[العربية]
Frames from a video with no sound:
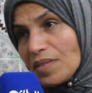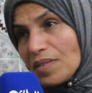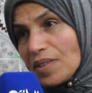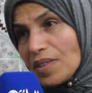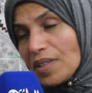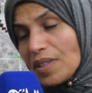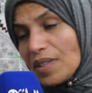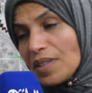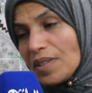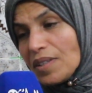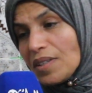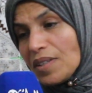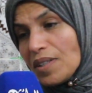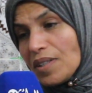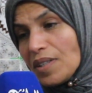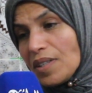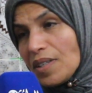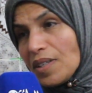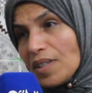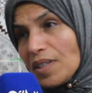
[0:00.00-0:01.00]
آه.
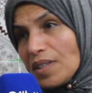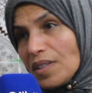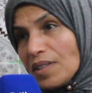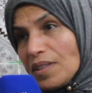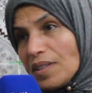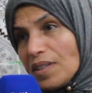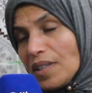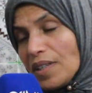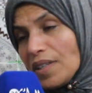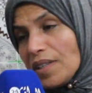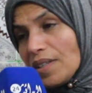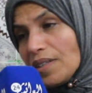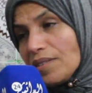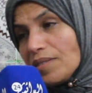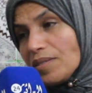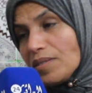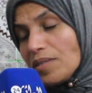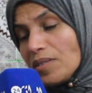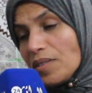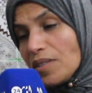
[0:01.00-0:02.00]
آه.
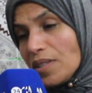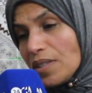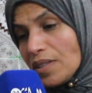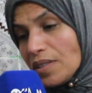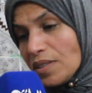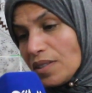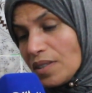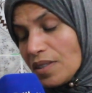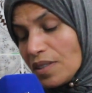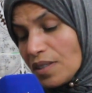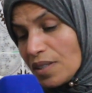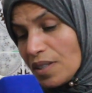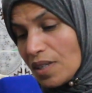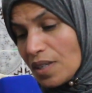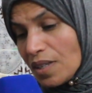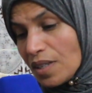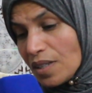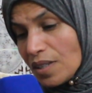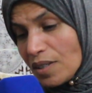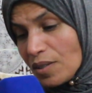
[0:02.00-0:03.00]

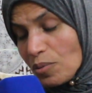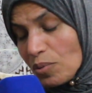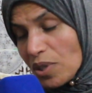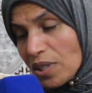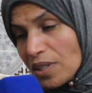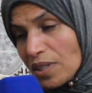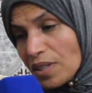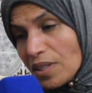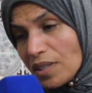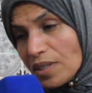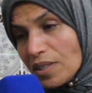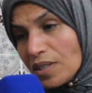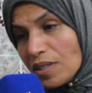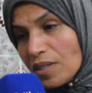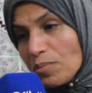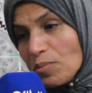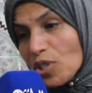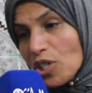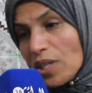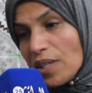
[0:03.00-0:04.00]
ولدي
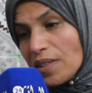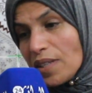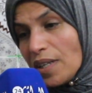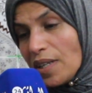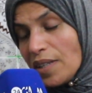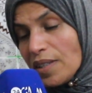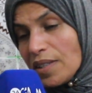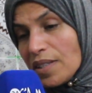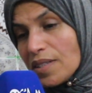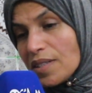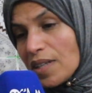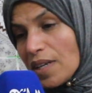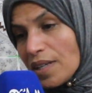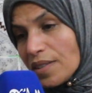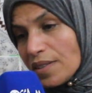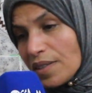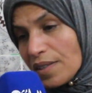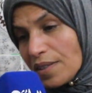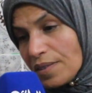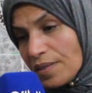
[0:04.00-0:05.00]
آه، مشى ضحية
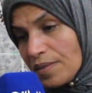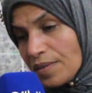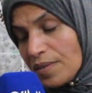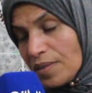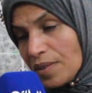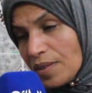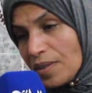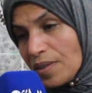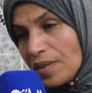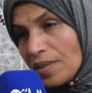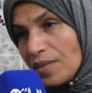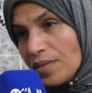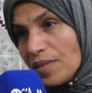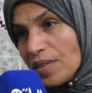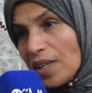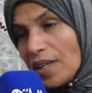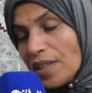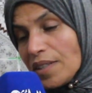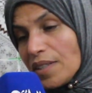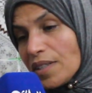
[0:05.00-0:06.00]
غدر
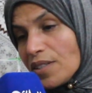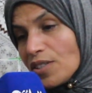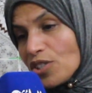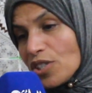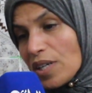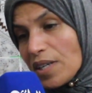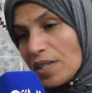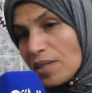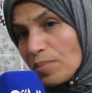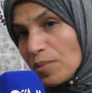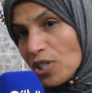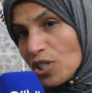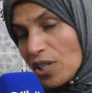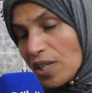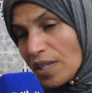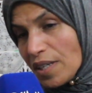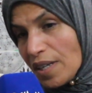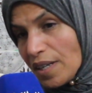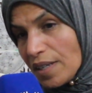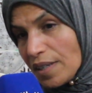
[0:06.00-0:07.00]
ضحية جريمة
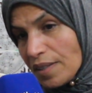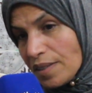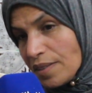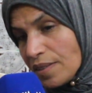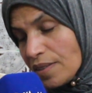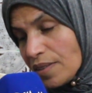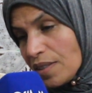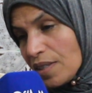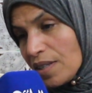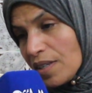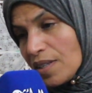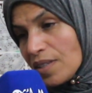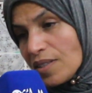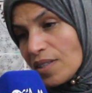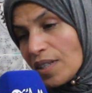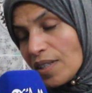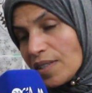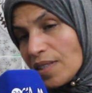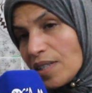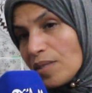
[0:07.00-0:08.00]
شنعاء
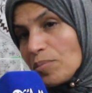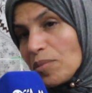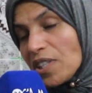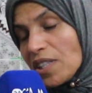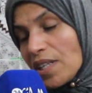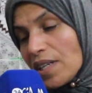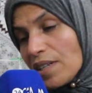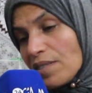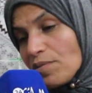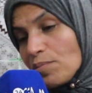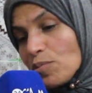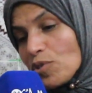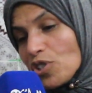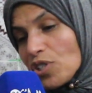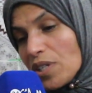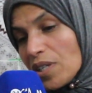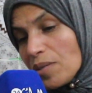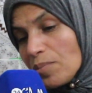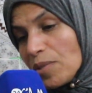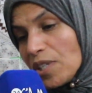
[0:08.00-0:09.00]
تقتل من طرف
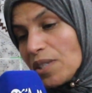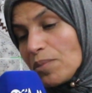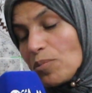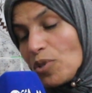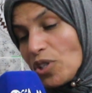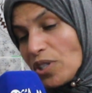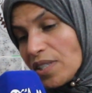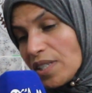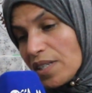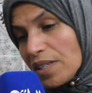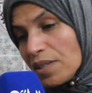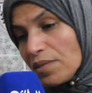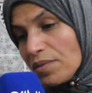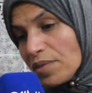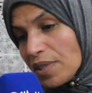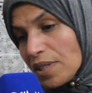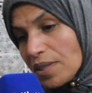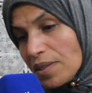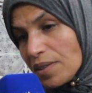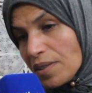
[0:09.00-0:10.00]
مجرمين
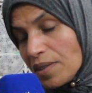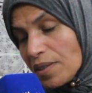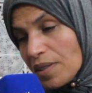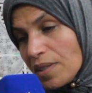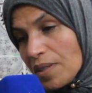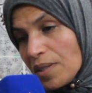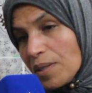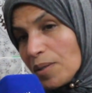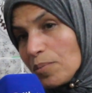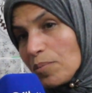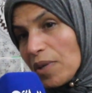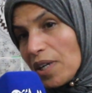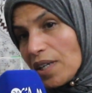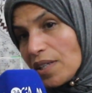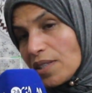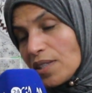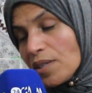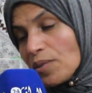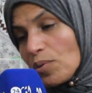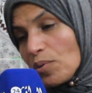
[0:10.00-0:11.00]
محترفين
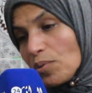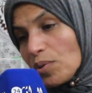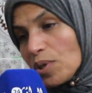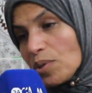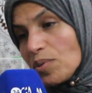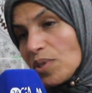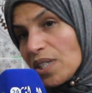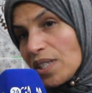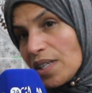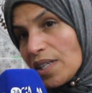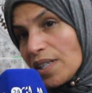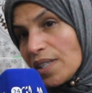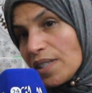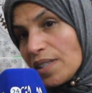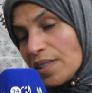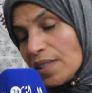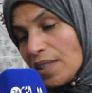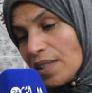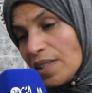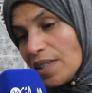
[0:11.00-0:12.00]
فقط تنقولها
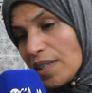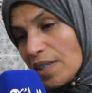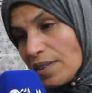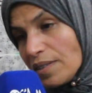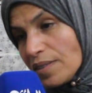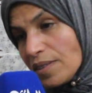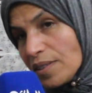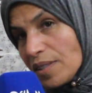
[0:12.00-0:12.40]
وتنأكد عليها